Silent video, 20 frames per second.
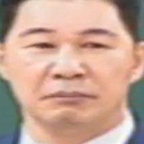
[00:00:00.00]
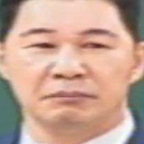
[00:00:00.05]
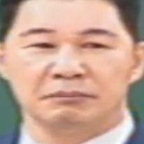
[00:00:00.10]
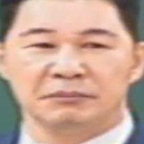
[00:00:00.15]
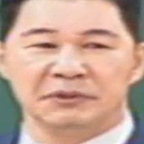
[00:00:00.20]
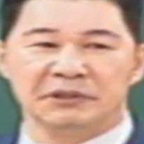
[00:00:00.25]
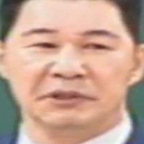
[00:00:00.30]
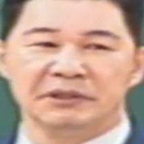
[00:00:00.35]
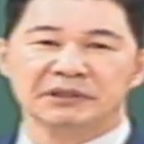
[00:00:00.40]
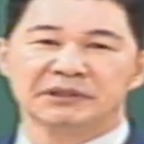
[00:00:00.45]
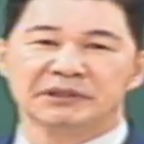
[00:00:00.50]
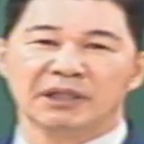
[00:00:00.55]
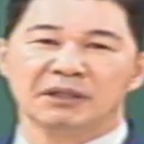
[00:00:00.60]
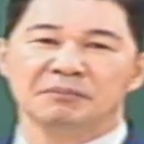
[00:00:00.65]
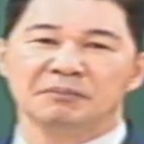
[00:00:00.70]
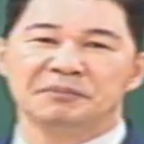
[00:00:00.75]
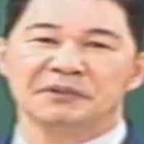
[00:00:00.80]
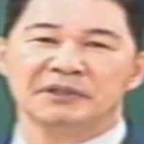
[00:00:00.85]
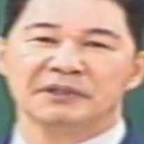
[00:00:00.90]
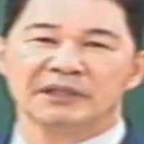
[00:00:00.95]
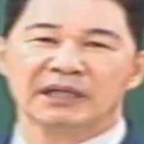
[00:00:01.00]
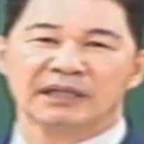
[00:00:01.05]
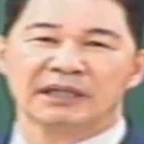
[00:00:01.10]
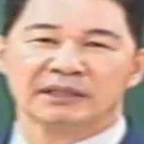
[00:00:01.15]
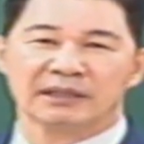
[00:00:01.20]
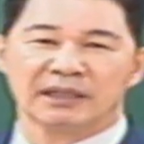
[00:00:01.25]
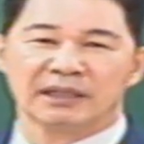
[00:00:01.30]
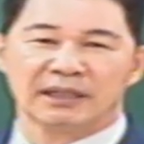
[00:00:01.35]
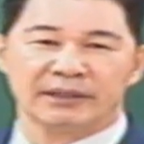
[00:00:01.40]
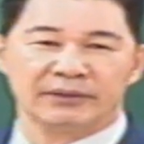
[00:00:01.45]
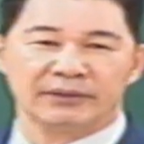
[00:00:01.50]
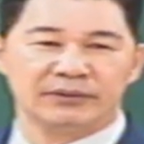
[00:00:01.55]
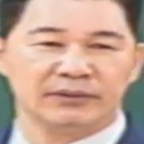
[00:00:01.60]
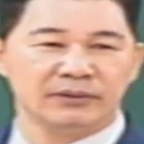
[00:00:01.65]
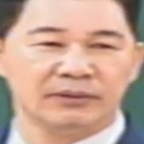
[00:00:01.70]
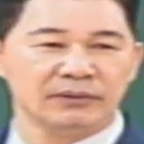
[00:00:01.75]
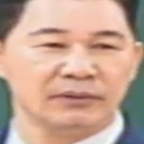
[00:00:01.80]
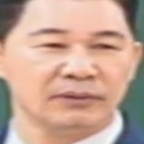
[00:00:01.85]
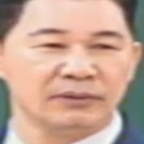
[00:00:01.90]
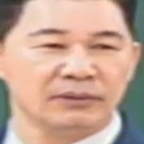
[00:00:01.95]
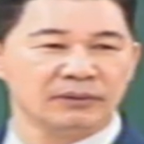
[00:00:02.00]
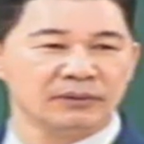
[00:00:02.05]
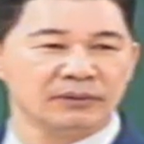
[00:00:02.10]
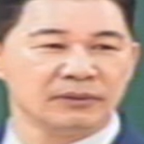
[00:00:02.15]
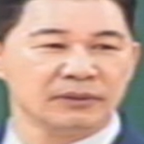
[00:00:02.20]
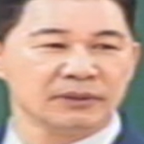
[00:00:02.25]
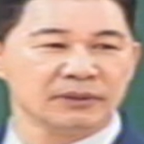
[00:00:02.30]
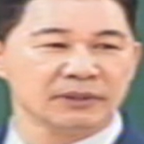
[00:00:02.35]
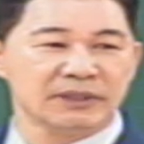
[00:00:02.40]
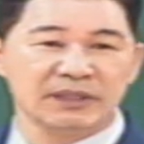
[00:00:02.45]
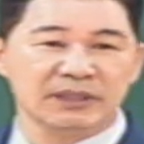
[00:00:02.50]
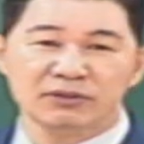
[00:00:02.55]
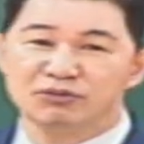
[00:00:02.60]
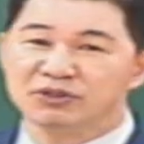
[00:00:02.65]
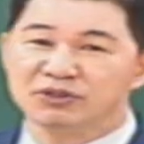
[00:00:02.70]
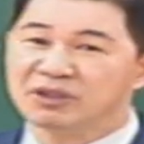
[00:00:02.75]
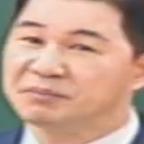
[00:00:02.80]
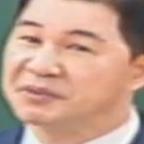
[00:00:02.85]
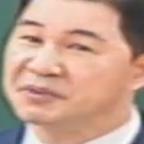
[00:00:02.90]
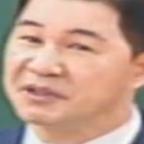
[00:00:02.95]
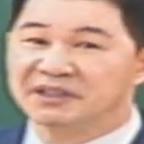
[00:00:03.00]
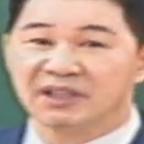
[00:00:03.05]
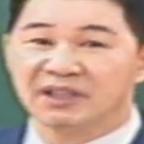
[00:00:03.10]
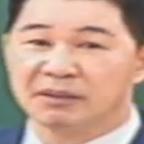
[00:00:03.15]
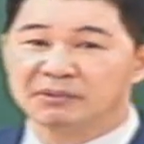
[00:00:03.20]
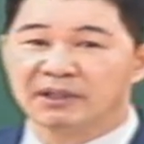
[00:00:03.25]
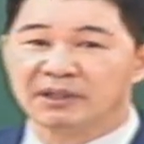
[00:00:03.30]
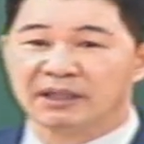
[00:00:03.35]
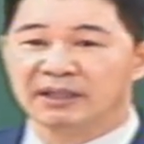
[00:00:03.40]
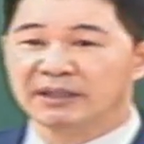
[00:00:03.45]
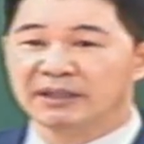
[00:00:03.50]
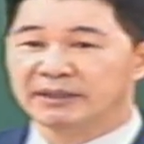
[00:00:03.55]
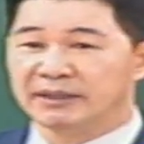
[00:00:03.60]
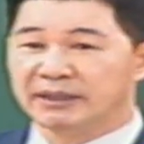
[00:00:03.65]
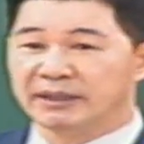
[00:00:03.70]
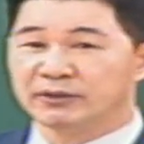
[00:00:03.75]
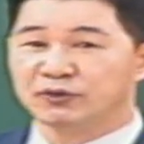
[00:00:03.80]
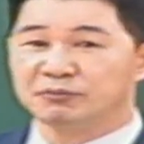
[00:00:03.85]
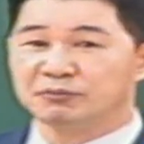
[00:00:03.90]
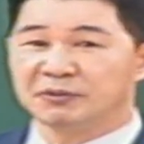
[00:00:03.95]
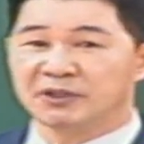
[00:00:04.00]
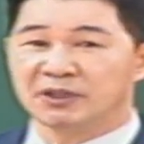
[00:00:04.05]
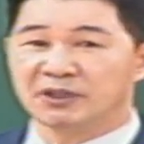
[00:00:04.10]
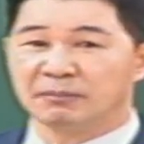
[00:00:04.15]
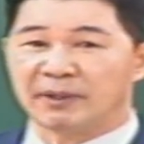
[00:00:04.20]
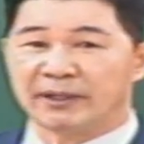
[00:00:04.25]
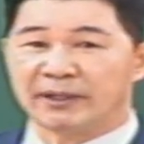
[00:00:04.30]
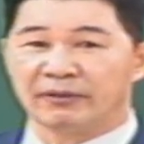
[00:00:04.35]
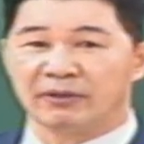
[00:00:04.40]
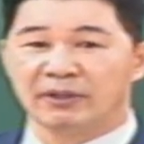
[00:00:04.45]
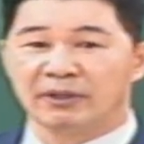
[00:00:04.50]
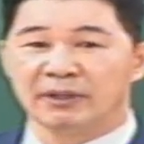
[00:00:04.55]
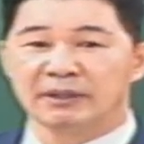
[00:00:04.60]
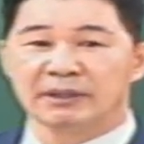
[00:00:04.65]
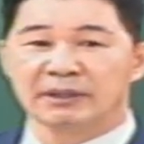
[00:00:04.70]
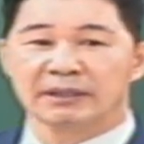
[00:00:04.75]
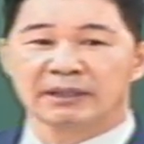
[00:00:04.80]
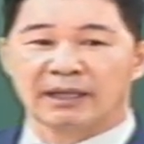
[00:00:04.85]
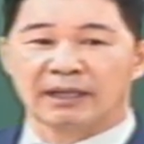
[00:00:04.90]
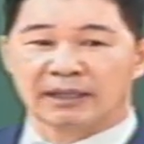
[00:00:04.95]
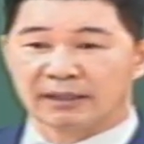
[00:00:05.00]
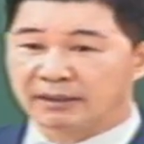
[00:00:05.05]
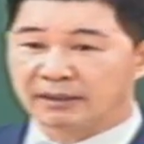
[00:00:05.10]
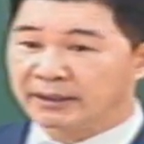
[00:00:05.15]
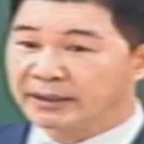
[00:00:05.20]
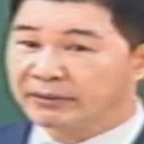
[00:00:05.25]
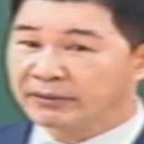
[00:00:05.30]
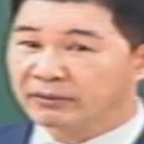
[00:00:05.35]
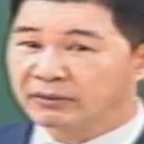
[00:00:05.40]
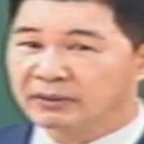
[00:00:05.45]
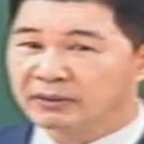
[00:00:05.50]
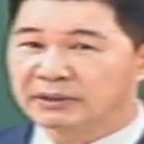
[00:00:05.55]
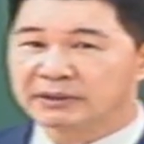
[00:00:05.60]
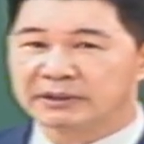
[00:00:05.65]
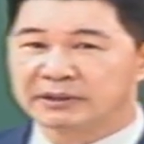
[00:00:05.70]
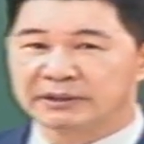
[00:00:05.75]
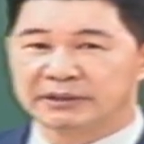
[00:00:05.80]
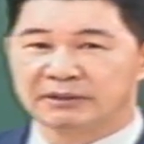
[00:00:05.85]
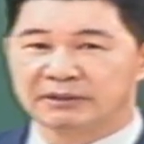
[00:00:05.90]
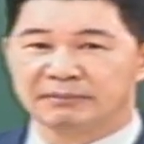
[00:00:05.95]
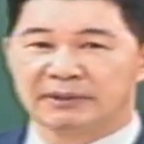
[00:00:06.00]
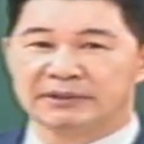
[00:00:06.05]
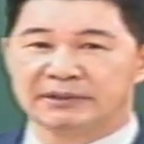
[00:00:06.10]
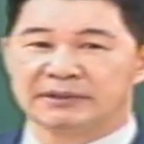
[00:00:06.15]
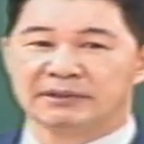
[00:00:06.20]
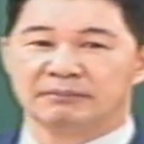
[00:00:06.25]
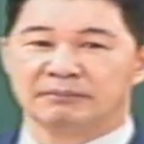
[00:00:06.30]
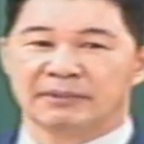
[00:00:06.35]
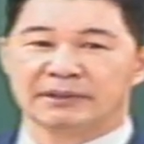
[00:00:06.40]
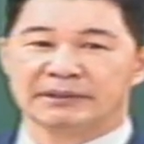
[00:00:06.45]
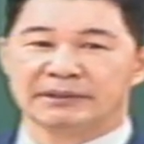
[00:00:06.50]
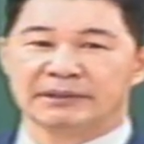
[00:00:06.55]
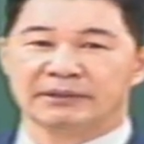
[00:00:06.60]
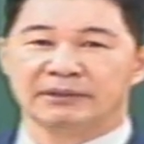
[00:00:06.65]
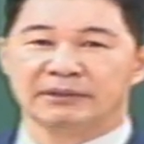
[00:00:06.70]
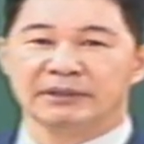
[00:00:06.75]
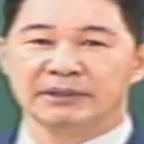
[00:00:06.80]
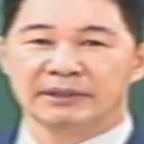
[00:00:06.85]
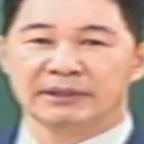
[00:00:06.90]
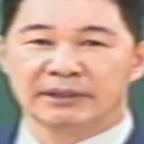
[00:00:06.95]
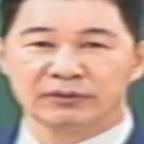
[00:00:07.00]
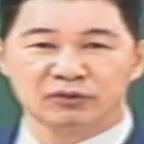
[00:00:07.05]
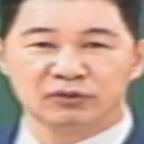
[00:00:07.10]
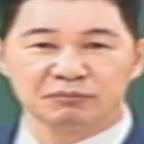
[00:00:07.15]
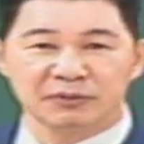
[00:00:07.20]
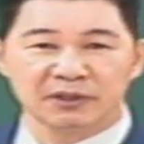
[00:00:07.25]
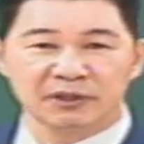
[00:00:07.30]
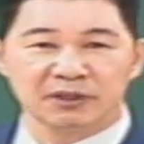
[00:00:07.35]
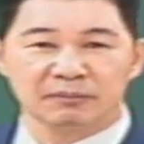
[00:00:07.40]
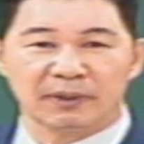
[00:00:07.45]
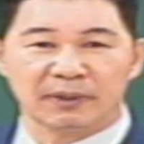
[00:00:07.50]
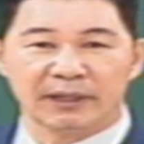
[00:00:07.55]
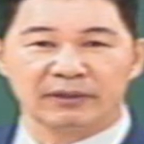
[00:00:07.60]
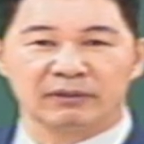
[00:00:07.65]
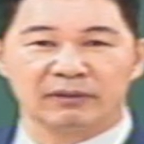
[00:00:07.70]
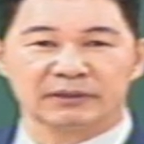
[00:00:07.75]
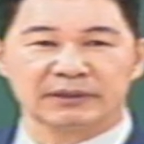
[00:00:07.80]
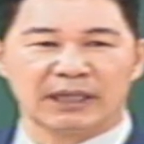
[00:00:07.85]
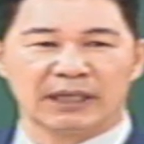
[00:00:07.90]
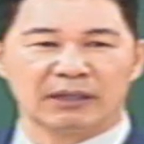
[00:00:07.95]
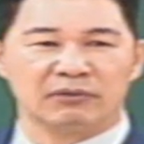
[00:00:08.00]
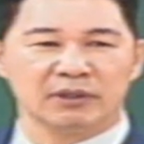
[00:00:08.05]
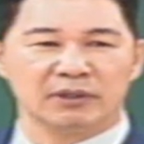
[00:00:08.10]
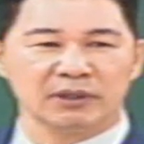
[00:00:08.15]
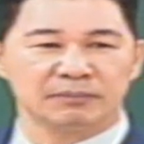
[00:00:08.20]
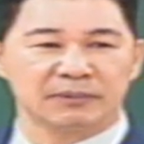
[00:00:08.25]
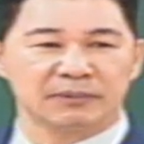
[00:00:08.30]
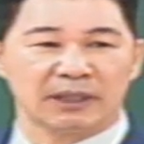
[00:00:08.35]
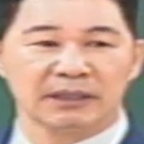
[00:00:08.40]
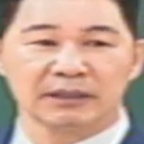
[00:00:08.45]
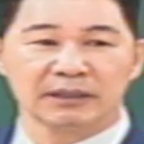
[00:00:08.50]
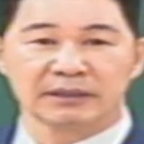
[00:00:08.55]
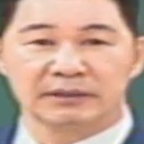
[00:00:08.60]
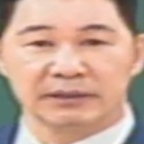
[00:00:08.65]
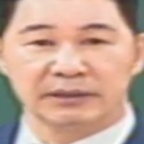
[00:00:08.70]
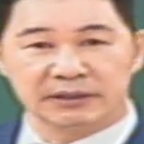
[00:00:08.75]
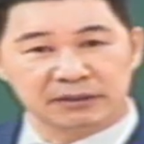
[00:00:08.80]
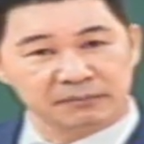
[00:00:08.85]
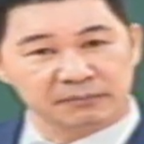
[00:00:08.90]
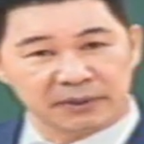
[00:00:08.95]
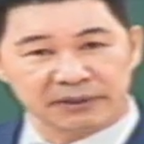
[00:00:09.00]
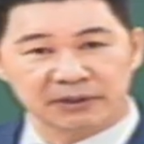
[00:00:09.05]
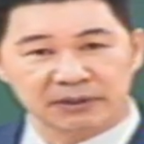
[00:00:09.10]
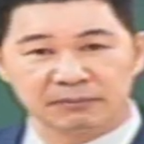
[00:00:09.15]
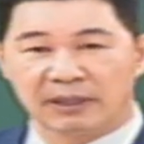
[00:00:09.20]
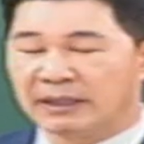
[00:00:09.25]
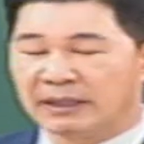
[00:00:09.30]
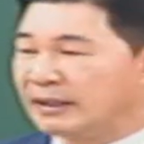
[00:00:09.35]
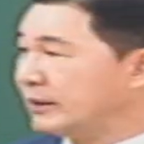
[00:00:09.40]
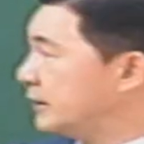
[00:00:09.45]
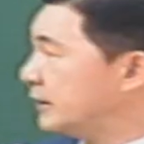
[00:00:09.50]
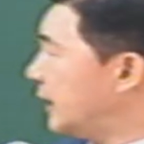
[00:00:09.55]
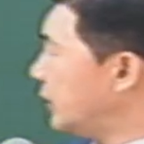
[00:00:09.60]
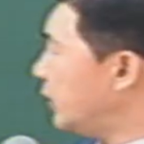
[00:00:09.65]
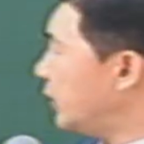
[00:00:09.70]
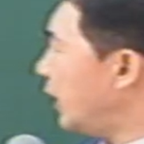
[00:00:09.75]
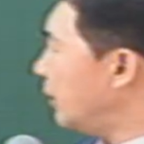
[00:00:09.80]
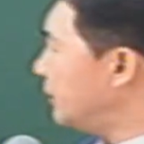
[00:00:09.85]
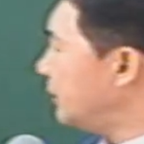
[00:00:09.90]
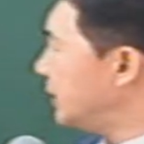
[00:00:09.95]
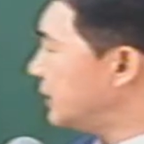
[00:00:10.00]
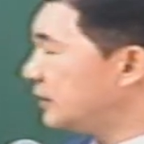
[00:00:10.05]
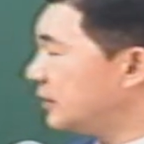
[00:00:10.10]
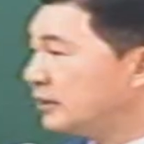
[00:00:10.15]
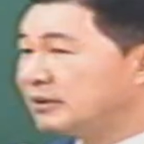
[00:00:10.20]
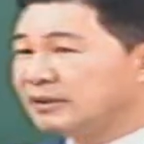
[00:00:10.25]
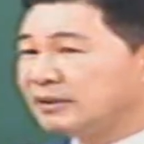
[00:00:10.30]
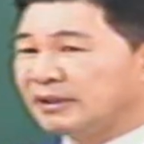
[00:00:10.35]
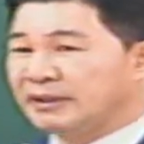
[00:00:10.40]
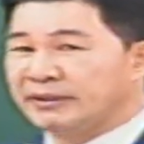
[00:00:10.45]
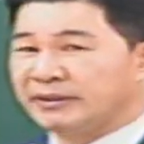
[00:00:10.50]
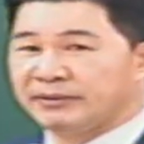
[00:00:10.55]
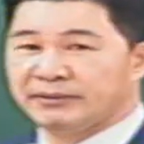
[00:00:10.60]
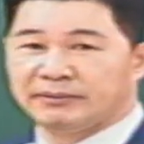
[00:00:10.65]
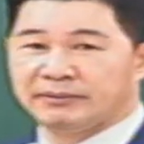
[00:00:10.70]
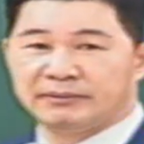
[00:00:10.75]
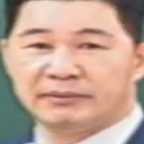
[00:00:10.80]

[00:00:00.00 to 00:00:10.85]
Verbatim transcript: 뭐 때문에 병이 안 나요? 기준이 병이 아닙니다. 예수 믿어봐요. 가난해요? 거짓말 치지 마세요. 예수 믿어봐요. 자꾸 어렵다. 거짓말 치면 제대로 안 믿어서 그래요.